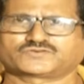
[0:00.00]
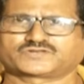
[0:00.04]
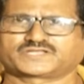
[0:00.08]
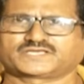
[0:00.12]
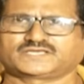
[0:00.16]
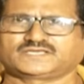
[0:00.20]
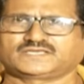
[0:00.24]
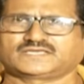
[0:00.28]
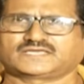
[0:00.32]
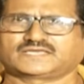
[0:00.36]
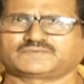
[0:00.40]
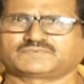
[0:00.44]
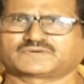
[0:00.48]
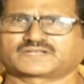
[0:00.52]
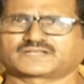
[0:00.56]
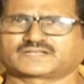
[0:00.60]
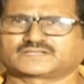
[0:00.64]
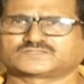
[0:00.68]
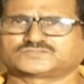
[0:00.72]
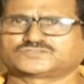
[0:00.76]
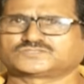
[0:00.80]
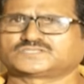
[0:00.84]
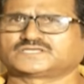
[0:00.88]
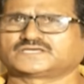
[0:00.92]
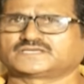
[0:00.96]
করি এবারে
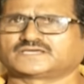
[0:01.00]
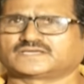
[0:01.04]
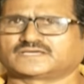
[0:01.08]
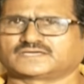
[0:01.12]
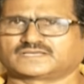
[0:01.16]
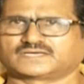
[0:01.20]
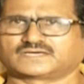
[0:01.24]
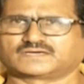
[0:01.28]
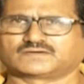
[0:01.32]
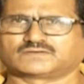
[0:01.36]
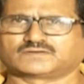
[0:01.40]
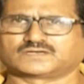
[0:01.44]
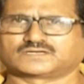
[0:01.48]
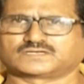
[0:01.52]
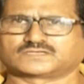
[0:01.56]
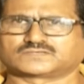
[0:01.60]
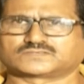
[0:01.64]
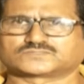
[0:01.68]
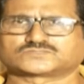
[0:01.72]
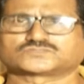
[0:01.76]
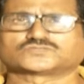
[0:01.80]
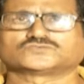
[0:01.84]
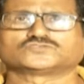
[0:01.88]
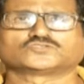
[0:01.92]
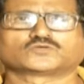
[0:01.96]
যদি
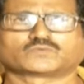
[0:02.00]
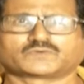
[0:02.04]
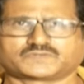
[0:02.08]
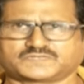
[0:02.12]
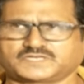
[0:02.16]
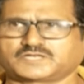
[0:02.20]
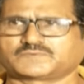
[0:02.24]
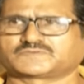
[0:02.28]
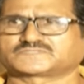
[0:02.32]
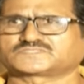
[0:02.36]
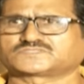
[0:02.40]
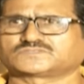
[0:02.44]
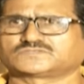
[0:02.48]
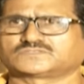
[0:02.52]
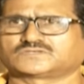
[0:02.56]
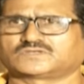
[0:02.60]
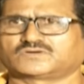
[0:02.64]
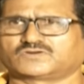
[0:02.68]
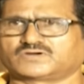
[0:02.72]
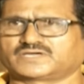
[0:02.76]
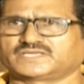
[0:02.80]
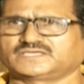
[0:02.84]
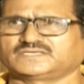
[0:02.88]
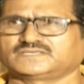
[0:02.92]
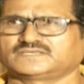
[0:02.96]
সুন্দরভাবে নির্বাচন
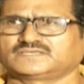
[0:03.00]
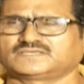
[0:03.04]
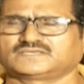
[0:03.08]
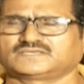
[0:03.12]
হয়